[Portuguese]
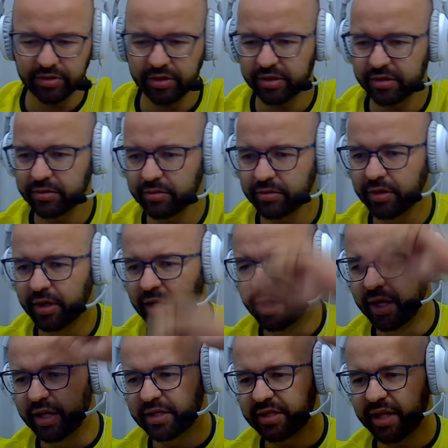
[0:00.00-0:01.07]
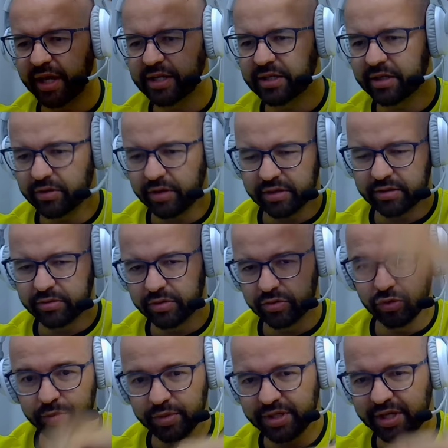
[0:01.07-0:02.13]
nosso site, o nosso
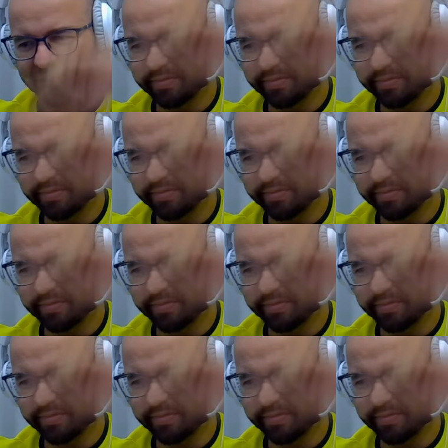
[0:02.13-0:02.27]
YouTube, né?